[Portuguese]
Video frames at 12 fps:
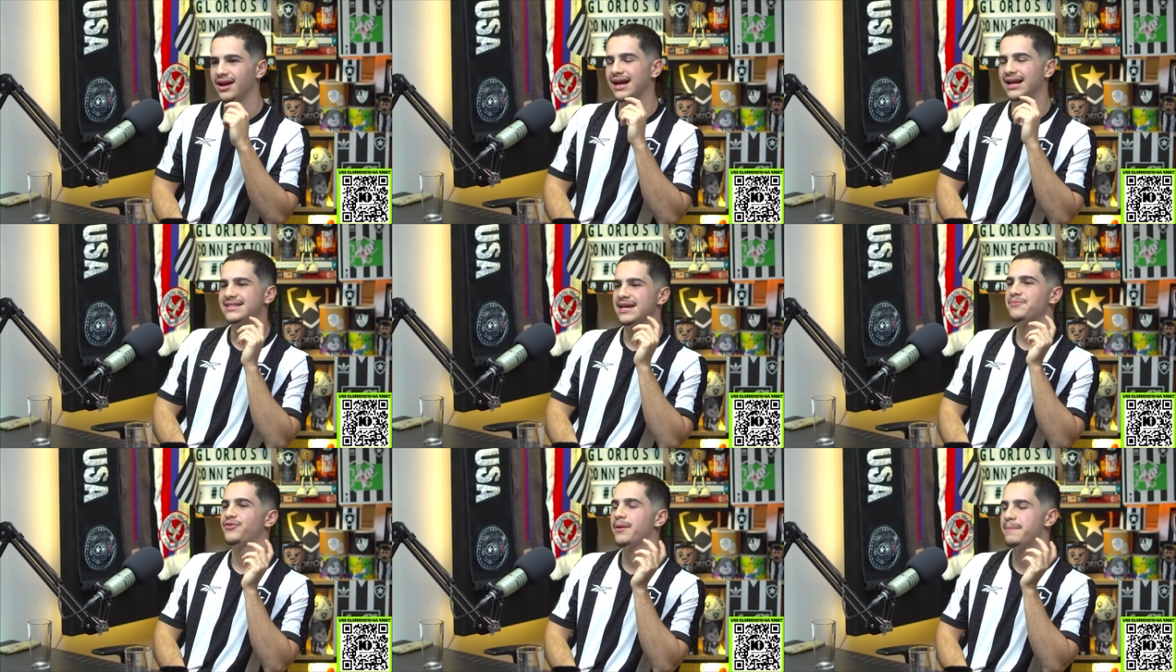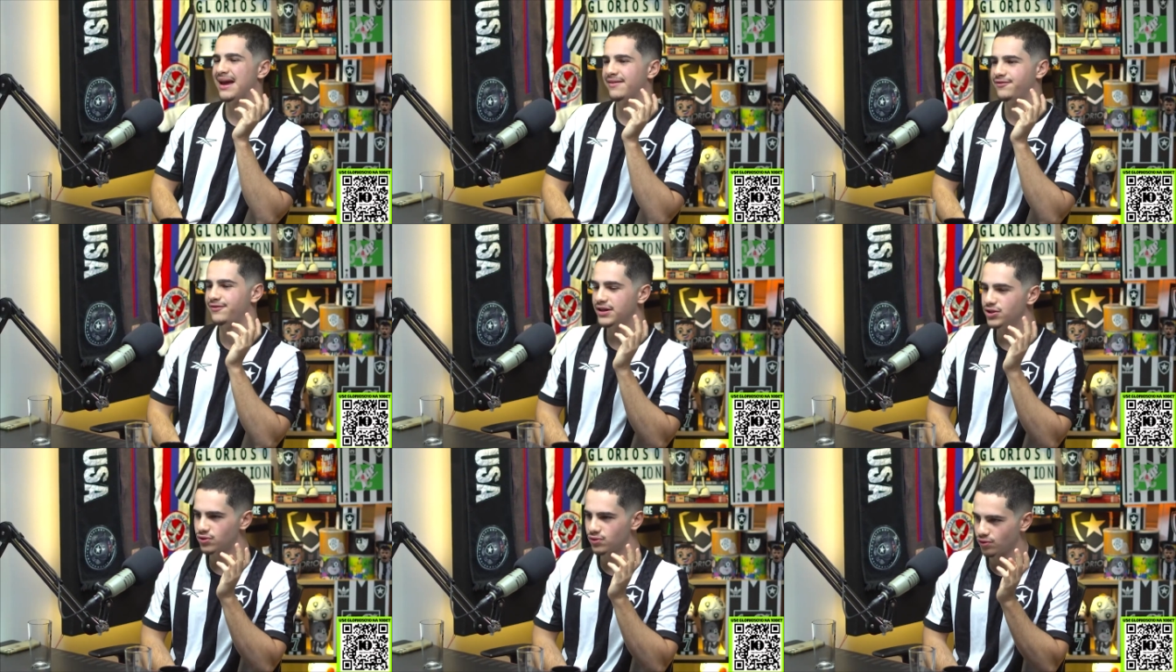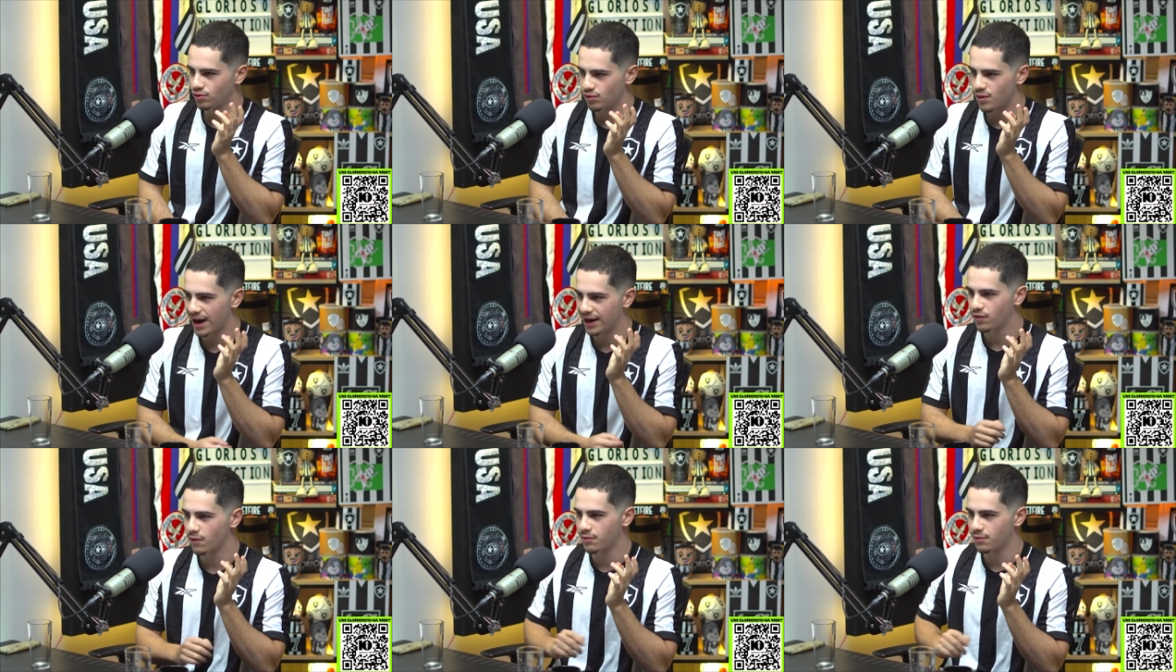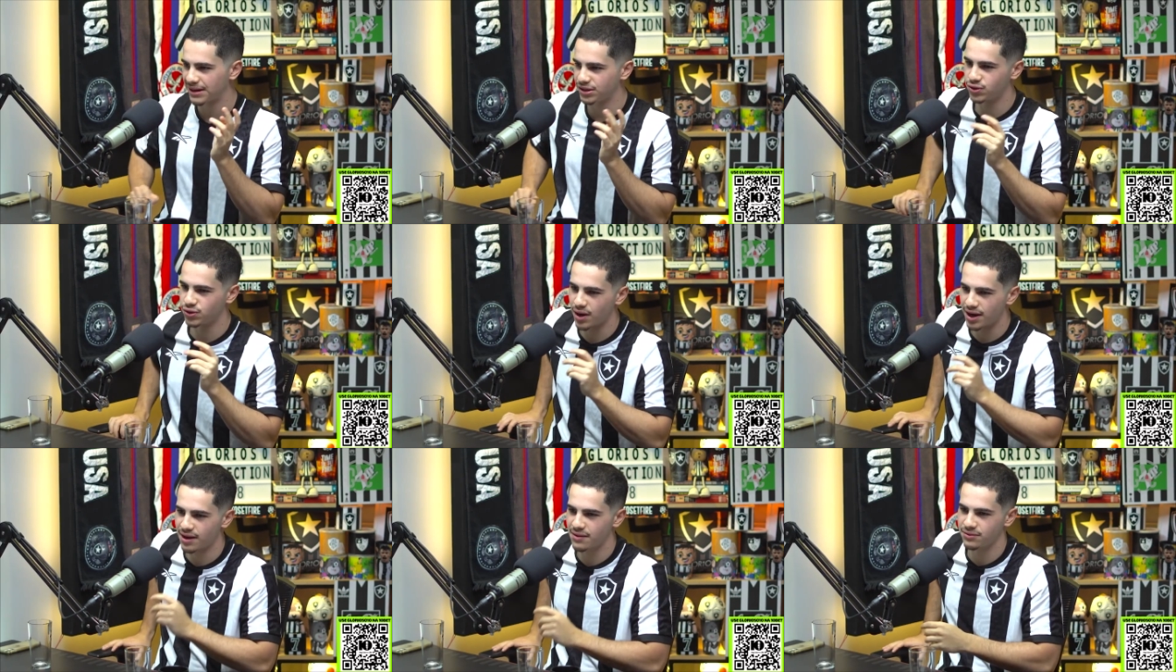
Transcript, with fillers: Ele sempre foi bem visto no Uruguai como uma joia.